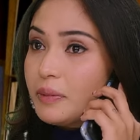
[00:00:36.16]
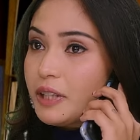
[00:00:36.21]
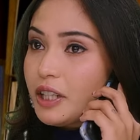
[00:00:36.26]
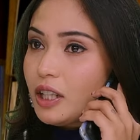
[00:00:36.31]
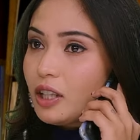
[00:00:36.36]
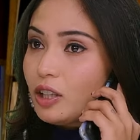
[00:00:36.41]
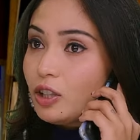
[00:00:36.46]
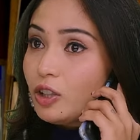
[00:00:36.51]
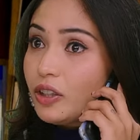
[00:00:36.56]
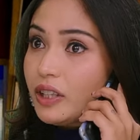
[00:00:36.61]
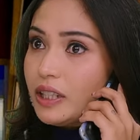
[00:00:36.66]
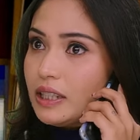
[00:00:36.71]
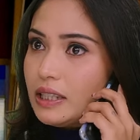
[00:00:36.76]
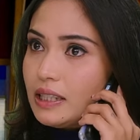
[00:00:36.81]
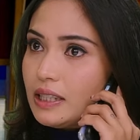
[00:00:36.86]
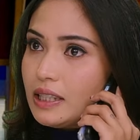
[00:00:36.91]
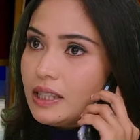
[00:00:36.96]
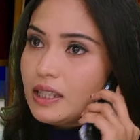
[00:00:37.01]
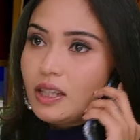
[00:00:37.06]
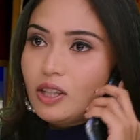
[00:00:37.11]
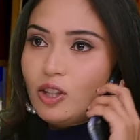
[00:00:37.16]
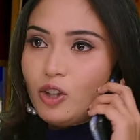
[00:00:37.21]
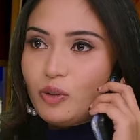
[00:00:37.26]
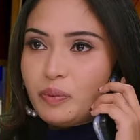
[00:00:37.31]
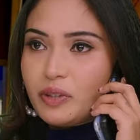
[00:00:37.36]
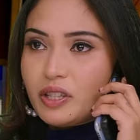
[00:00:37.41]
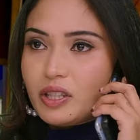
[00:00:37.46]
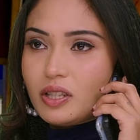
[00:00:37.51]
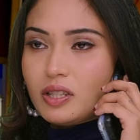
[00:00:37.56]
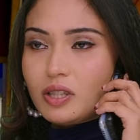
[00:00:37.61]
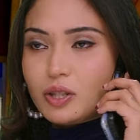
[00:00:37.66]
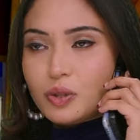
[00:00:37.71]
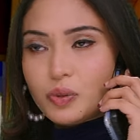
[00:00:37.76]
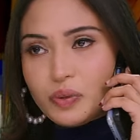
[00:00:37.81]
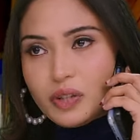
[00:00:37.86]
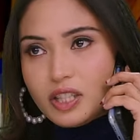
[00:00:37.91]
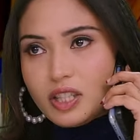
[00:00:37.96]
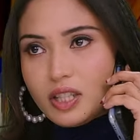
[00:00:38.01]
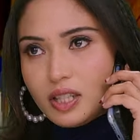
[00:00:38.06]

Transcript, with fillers: అమెరికాలో ఇల్లీగల్ ఆపరేషన్స్ కూడా